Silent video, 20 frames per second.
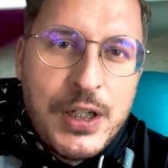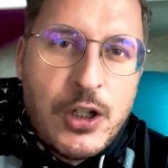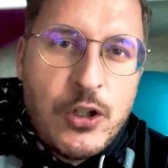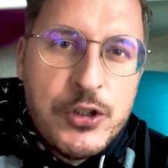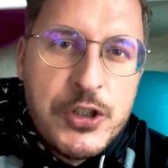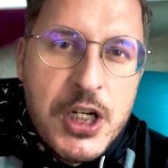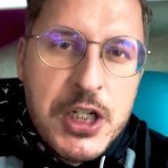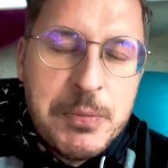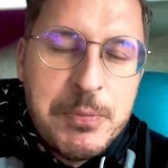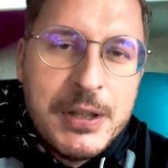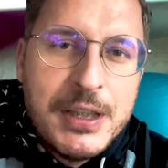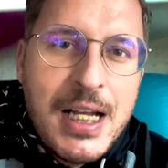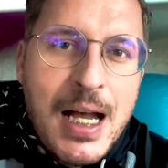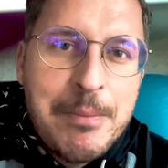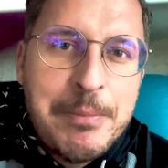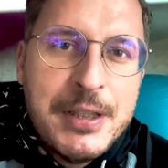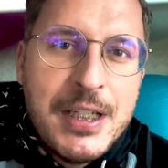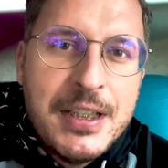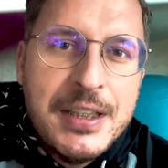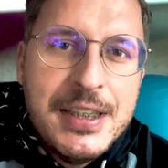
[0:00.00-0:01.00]
jak chociażby
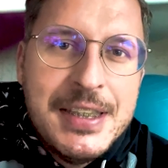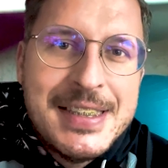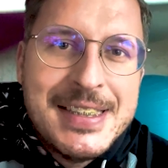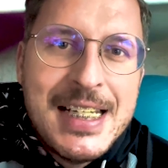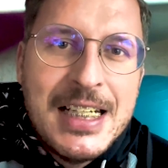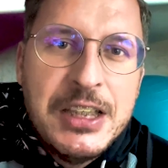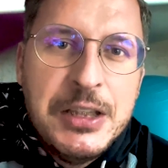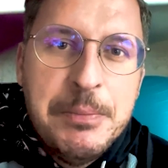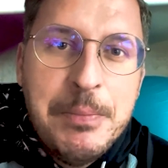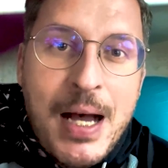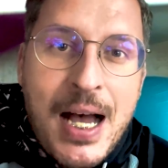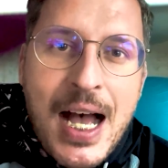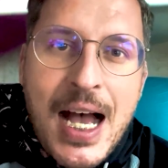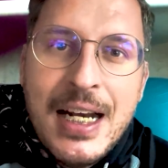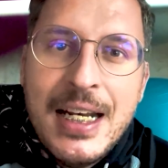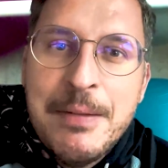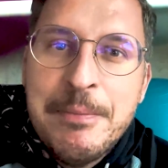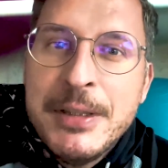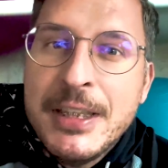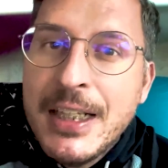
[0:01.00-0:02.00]
Gabriel i Saliba,
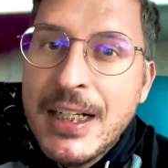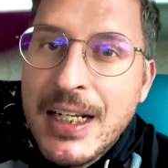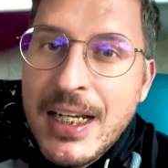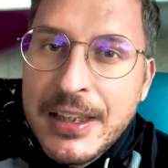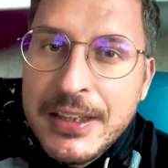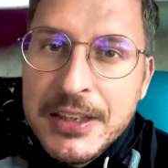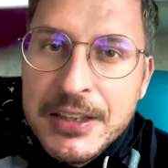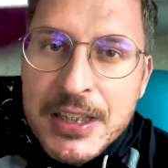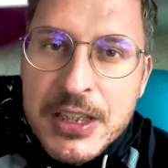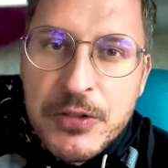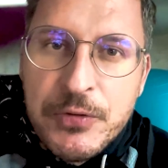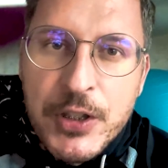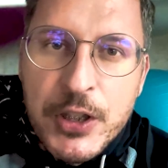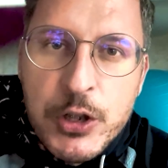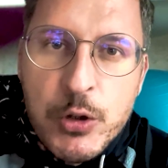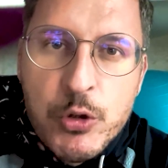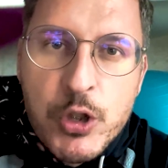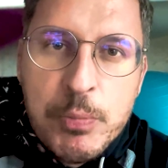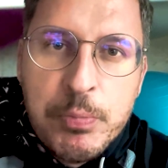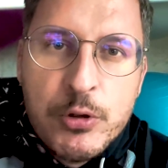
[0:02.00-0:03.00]
ale Mikel Arteta
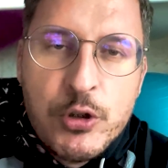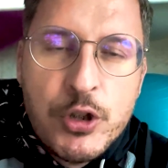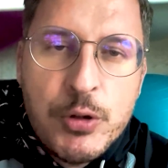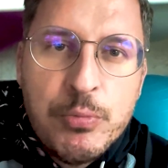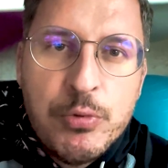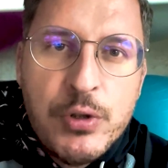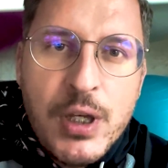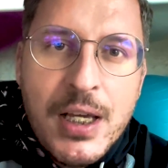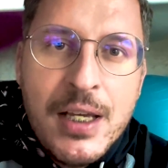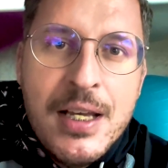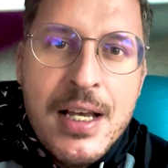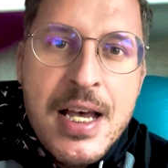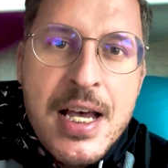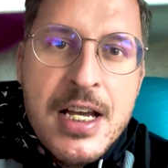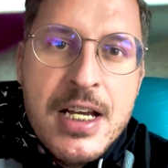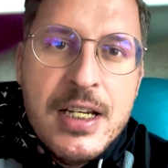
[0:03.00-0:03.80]
stwierdził, że potrzebuje